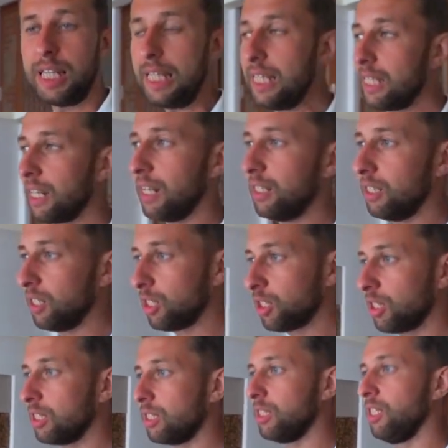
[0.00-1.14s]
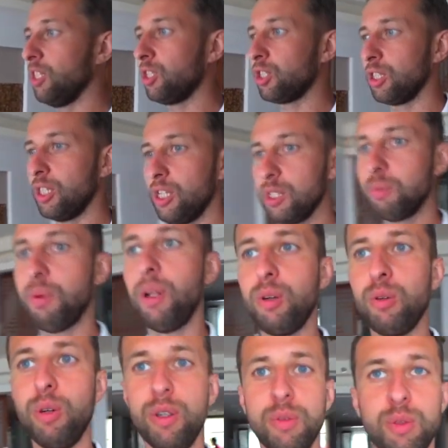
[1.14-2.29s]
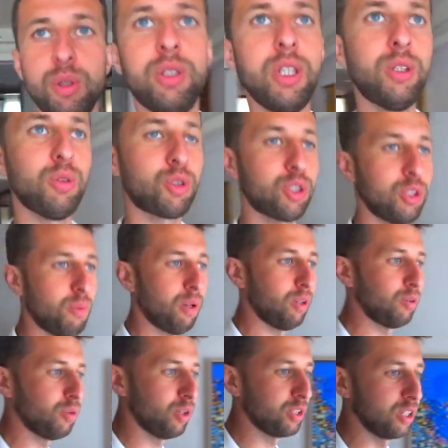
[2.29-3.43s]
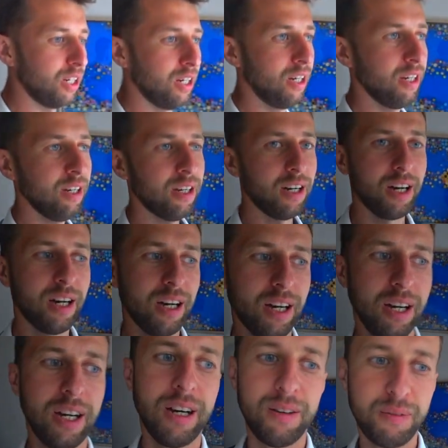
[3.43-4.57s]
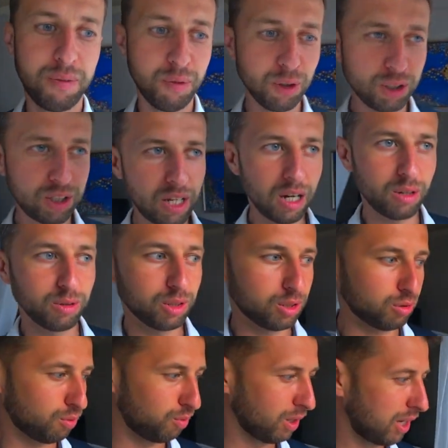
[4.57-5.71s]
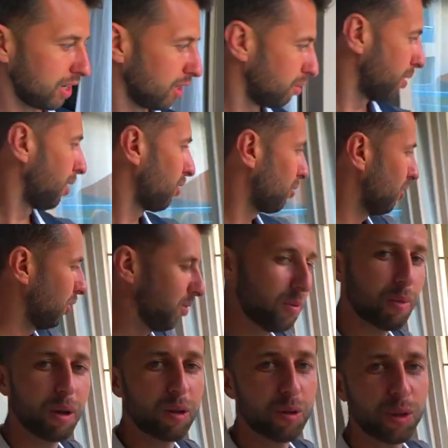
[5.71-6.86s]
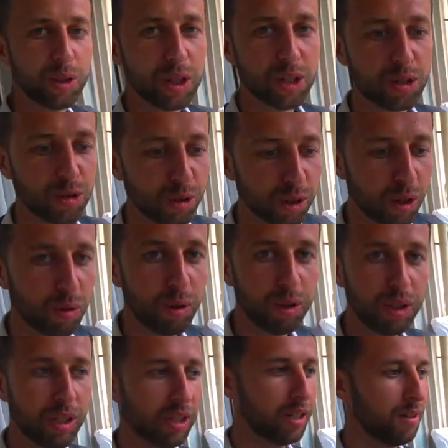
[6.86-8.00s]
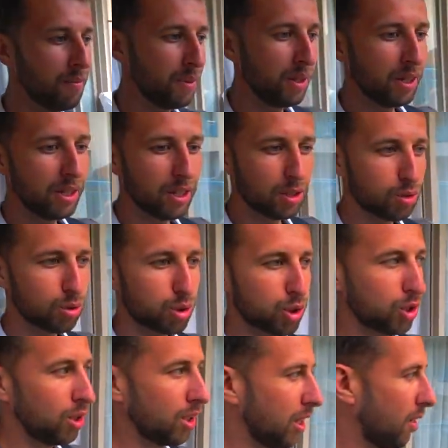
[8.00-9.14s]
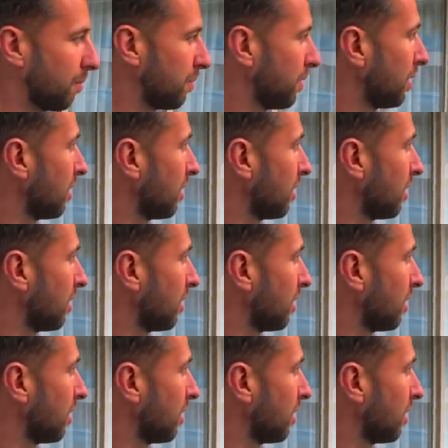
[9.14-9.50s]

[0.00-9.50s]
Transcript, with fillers: И, конечно, здесь же есть балкон. Все, дети уже на балконе. А, вот так у нас вот выглядит балкон. На балконе есть зона отдыха, есть сушилка.